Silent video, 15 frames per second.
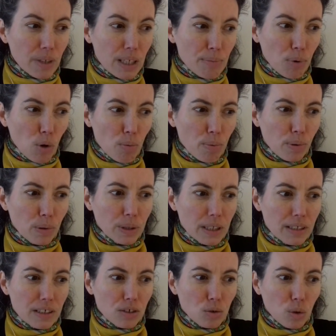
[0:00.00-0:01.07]
des, propos,
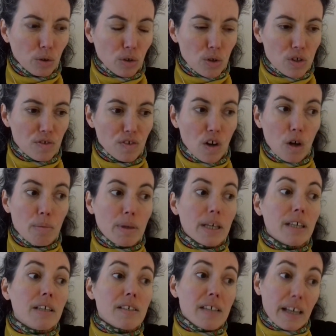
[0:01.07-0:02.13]
des discours transphobes
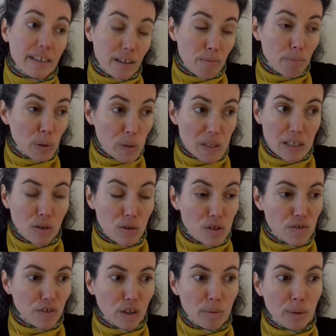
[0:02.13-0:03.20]
et certaines pensées
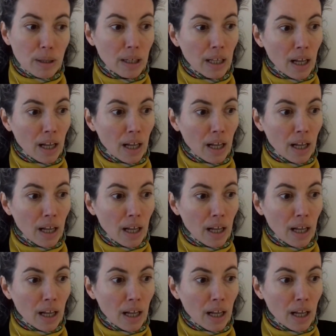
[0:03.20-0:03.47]
transphobes